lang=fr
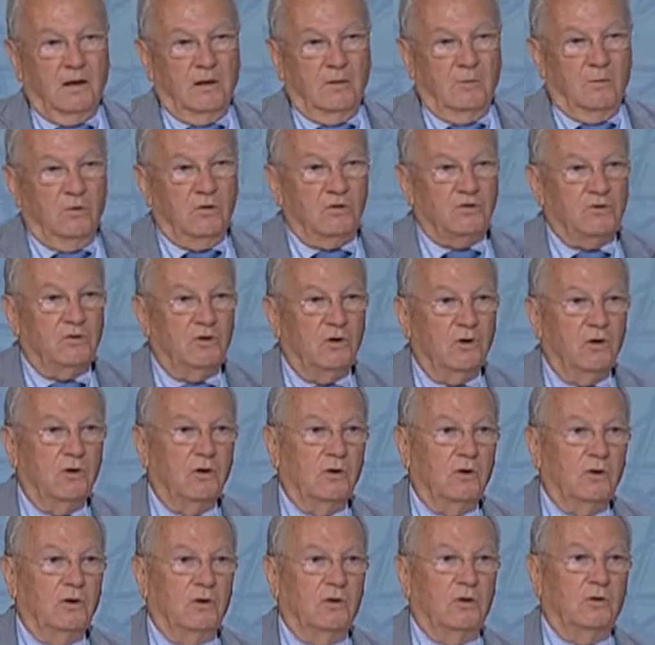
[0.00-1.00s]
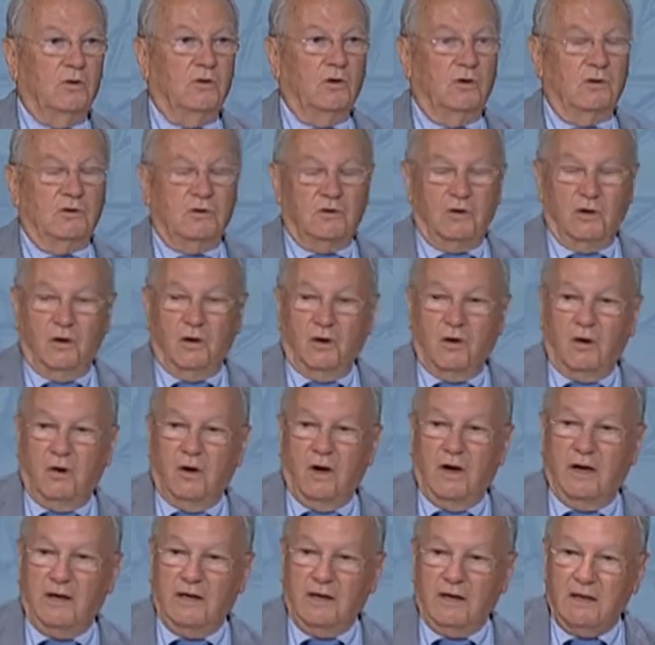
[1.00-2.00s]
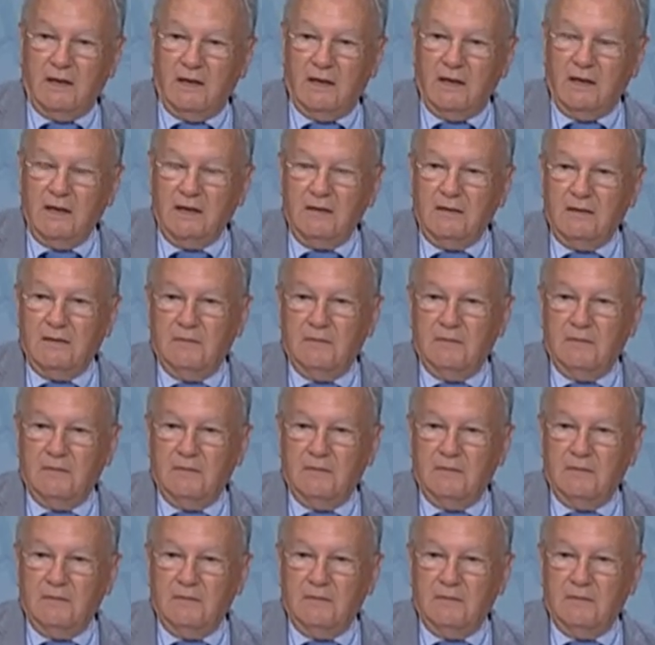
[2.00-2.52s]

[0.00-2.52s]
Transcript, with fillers: Monsieur le docteur Rohani,